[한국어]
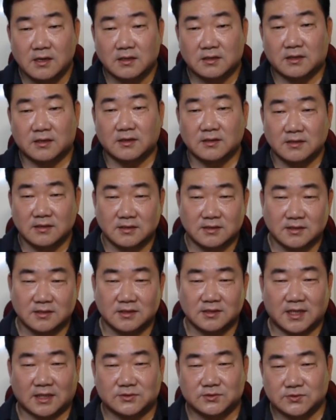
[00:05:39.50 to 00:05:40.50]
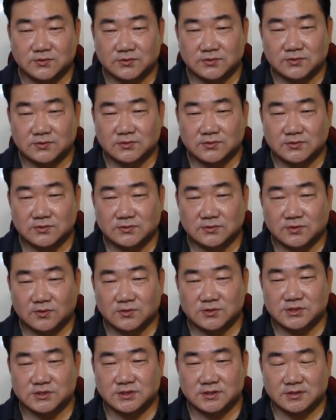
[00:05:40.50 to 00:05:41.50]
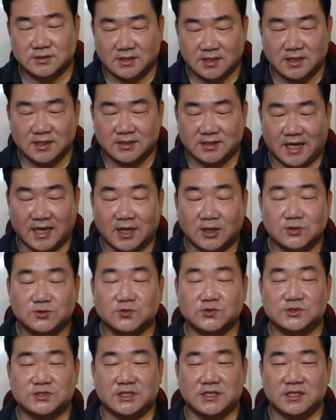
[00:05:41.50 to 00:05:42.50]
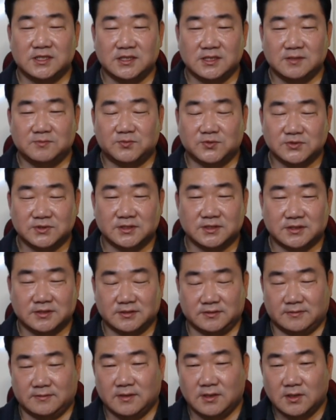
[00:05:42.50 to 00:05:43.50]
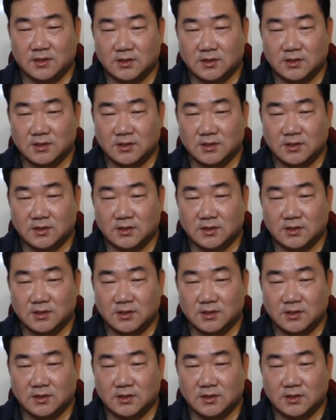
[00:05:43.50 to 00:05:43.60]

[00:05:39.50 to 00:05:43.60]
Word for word: 큰 거를 놔두시 놔두실 분들은